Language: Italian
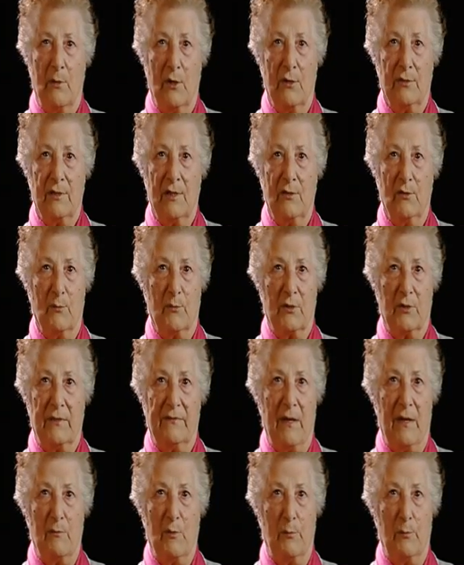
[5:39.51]
alla morte non
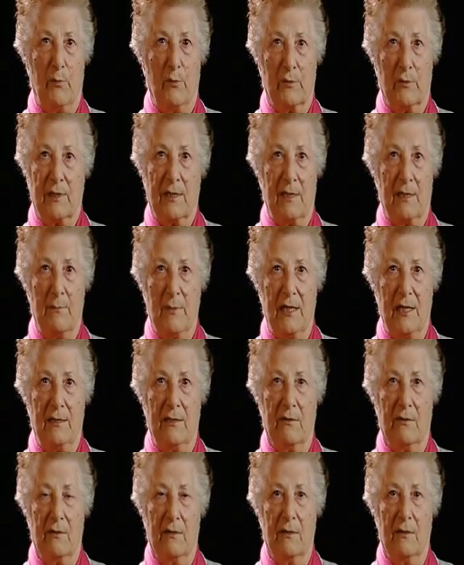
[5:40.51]
potevamo porre
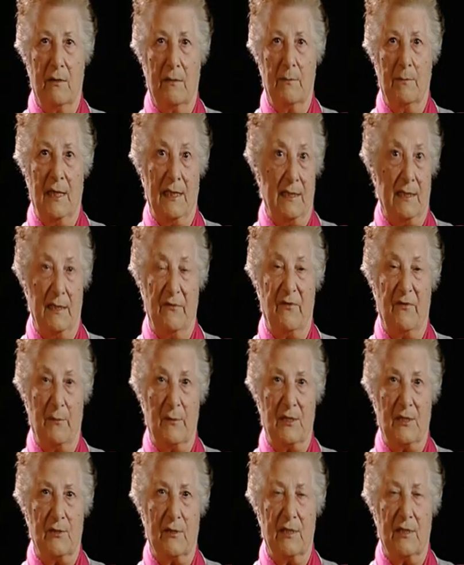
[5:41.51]
rimedio, ma alla
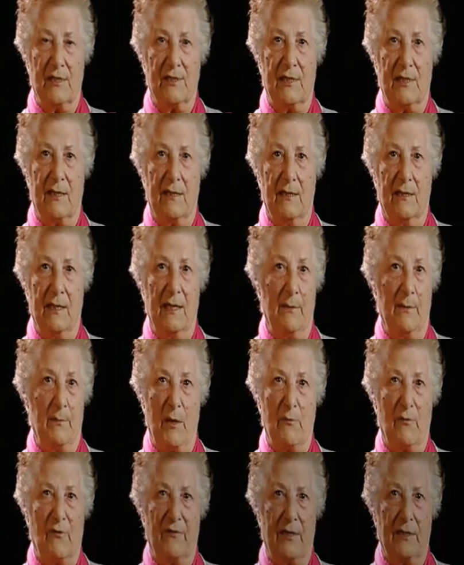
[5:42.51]
diffamazione sì, e
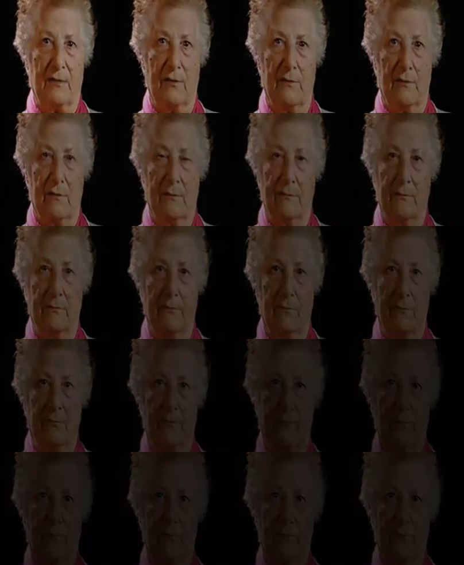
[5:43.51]
l'abbiamo fatto.